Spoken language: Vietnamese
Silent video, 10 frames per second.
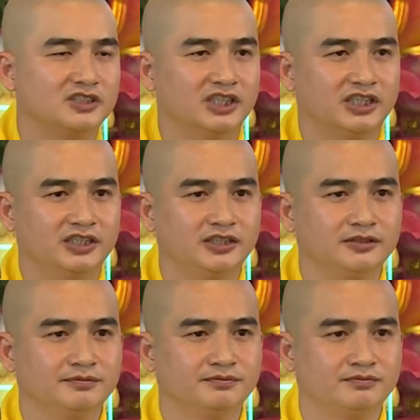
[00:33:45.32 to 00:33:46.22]

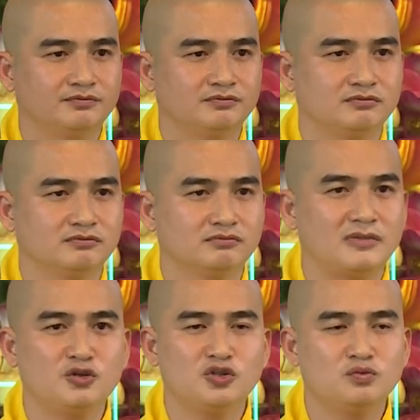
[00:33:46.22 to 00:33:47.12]
để
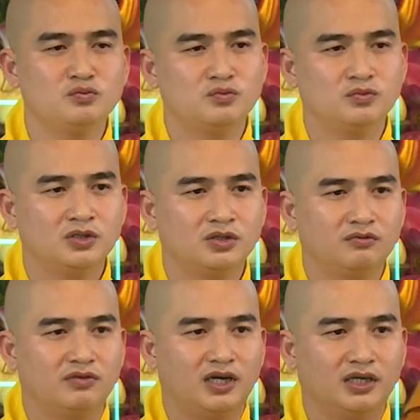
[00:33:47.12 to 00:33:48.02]
bao dung
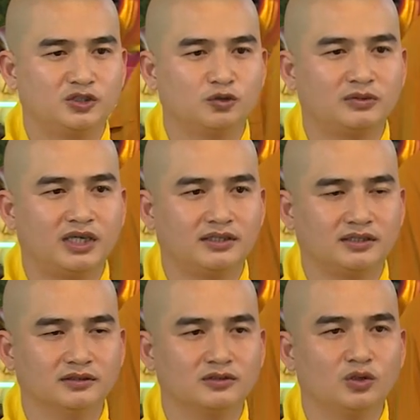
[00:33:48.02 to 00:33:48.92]
và chúng ta
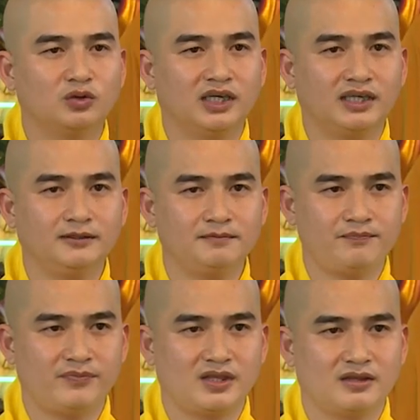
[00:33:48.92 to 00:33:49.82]
tự cố gắng
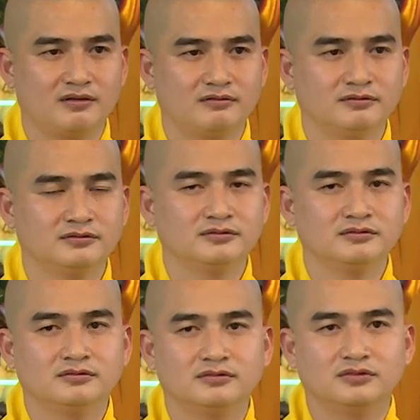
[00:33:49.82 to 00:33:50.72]

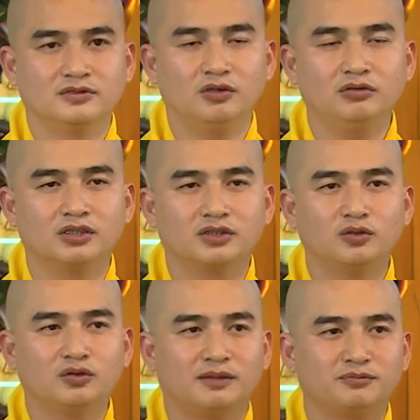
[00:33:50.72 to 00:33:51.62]
nỗ lực
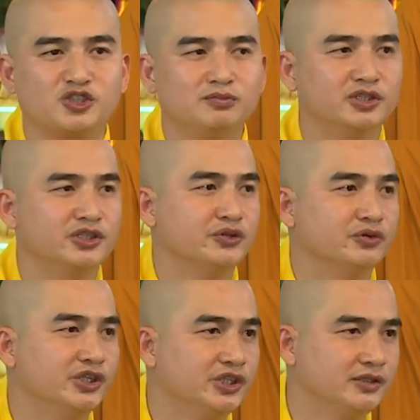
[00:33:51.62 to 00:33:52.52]
tu tập cho mình nhiều
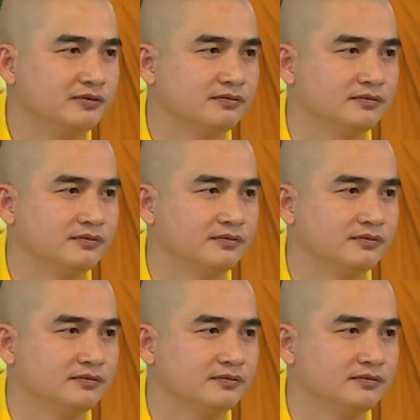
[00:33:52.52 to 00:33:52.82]
hơn